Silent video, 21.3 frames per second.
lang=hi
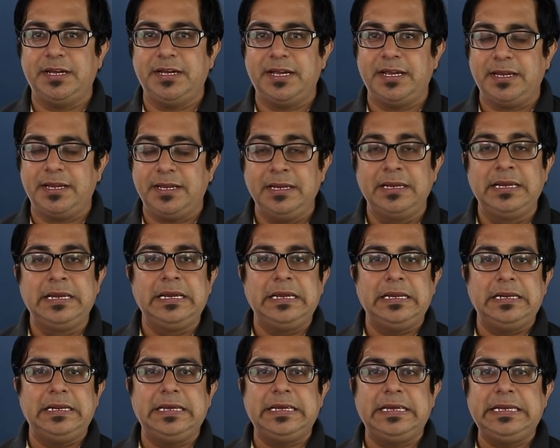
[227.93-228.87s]
गए हैं
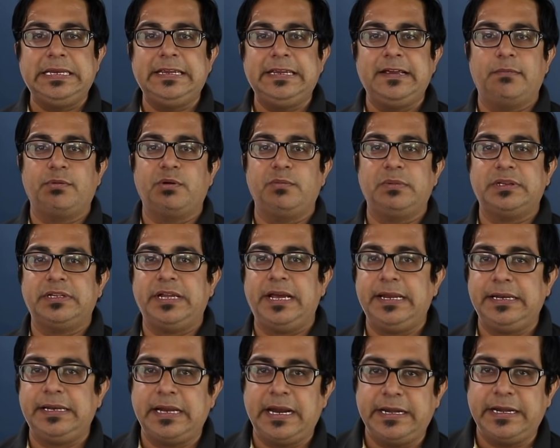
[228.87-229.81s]
लेकिन ये आपको मिलता
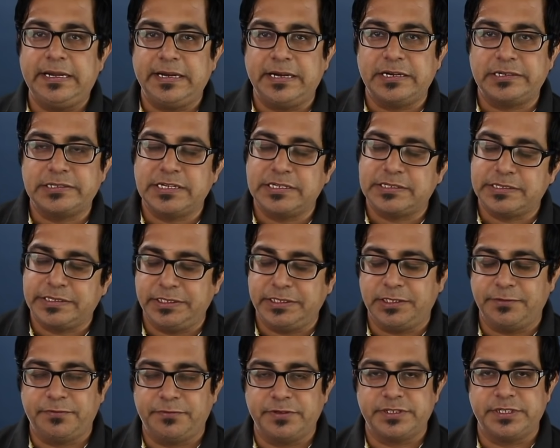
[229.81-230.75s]
है नाइन्टी एट्स के स्क्रीन
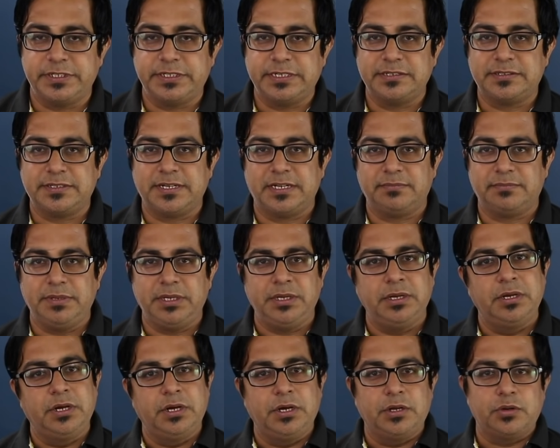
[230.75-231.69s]
रिफ्रेश के साथ में
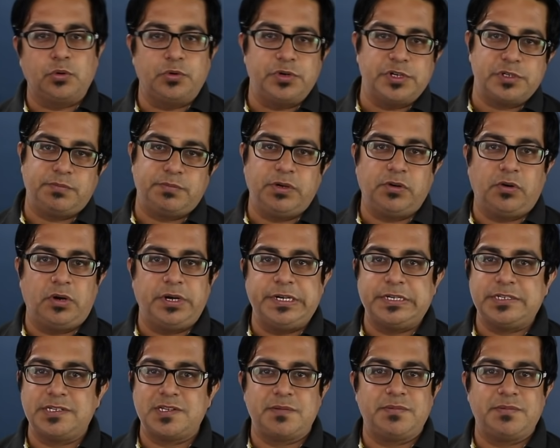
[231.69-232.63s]
तो डिस्प्ले
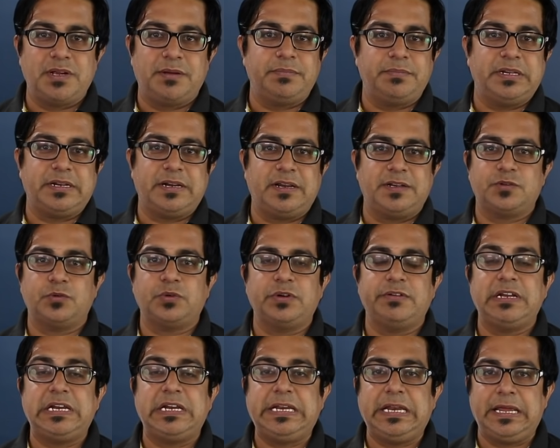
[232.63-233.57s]
क्वालिटी से भी आप निराश होने
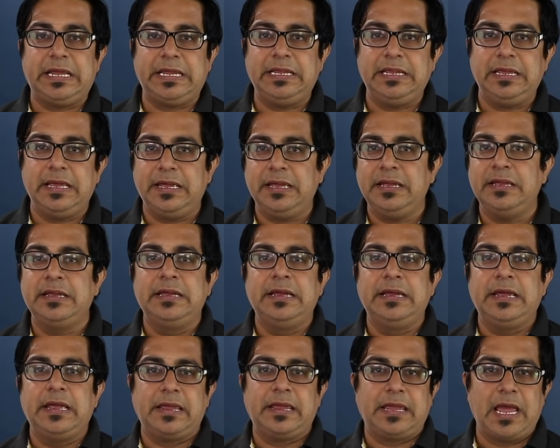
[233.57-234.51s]
वाले नहीं हैं
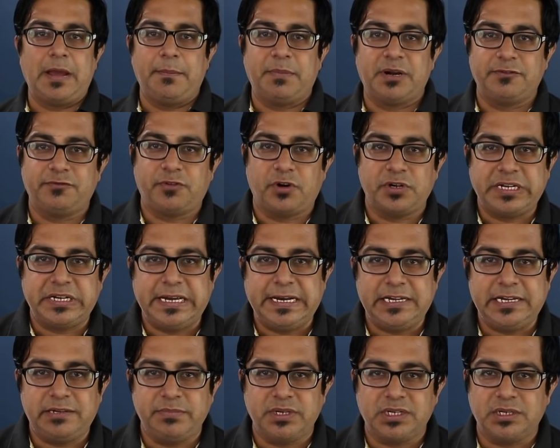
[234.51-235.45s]
कैमरा
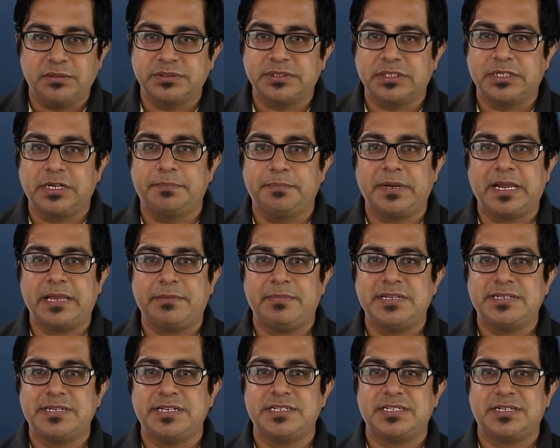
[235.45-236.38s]
48 मेगापिक्सल का प्राइमरी
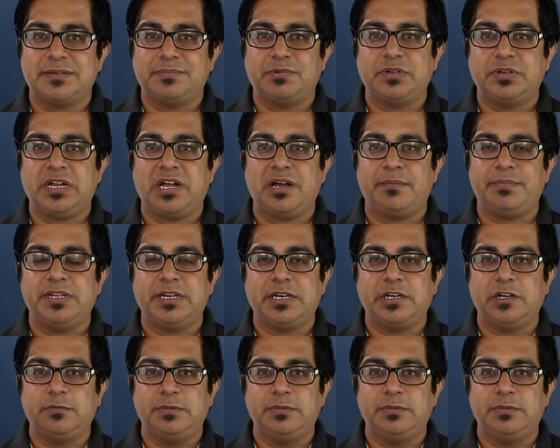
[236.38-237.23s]
सेंसर आपको यहाँ पे देखने को